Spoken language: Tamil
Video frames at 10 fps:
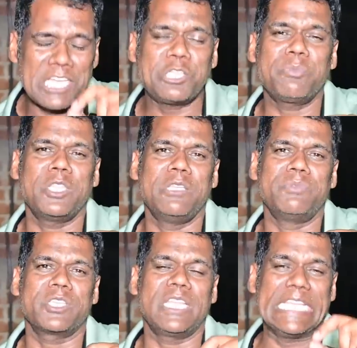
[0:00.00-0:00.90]

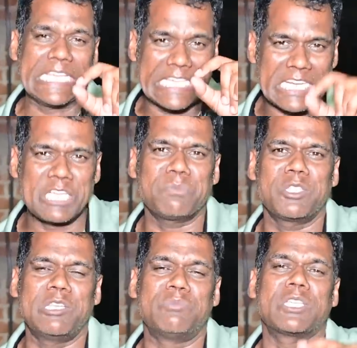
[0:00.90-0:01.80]
ஏற்றுமதியும் சரி
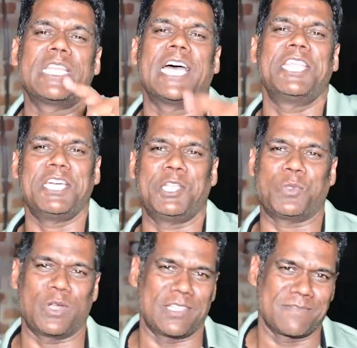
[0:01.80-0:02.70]
இறக்குமதியும் சரி
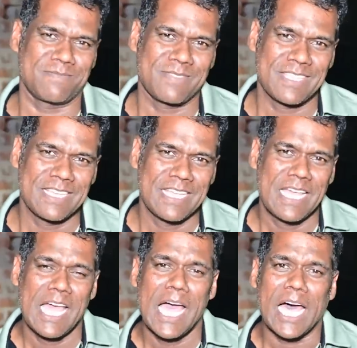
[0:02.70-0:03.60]
அதிகரித்துள்ளது
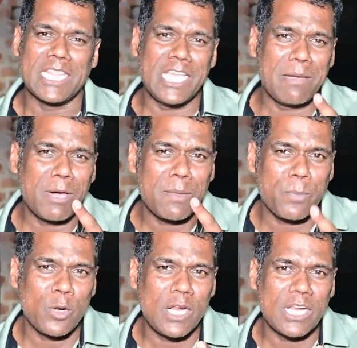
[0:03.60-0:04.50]
அதிகமான
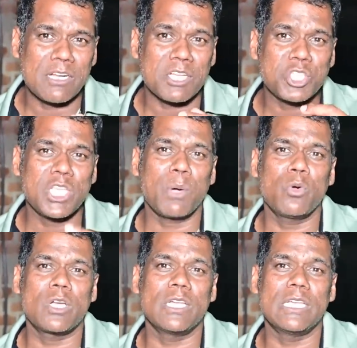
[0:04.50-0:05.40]
பொருட்கள்
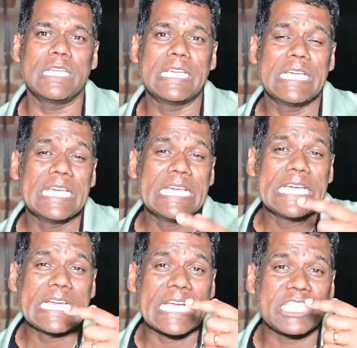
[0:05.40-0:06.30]
ரஷ்யாவுக்கு
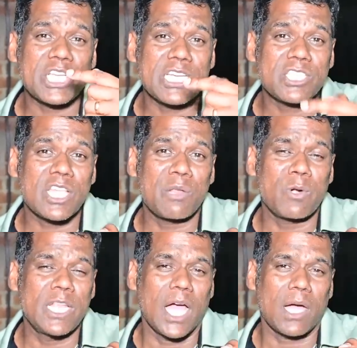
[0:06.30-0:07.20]
கஜகஸ்தான்
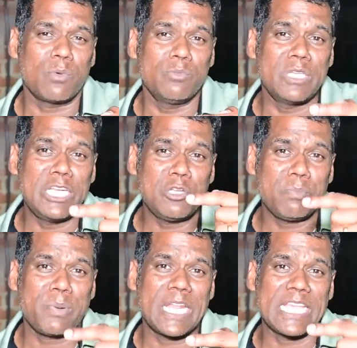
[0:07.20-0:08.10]
வழியாகவும்
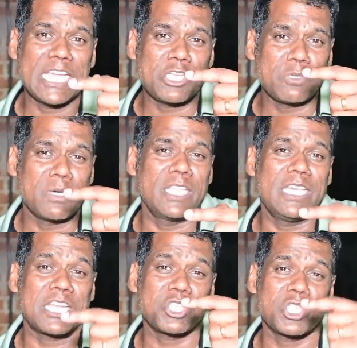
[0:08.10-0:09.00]
இன்னும் பல ஏற்றுமதி
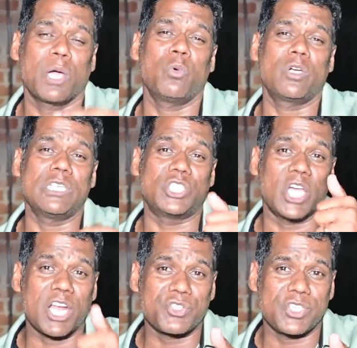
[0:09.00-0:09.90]
ரஷ்யாவுக்கு
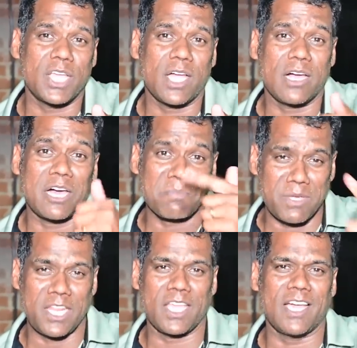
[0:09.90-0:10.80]
ஜார்ஜியா
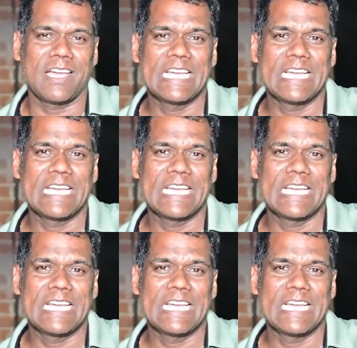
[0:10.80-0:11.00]
அர்மீனியா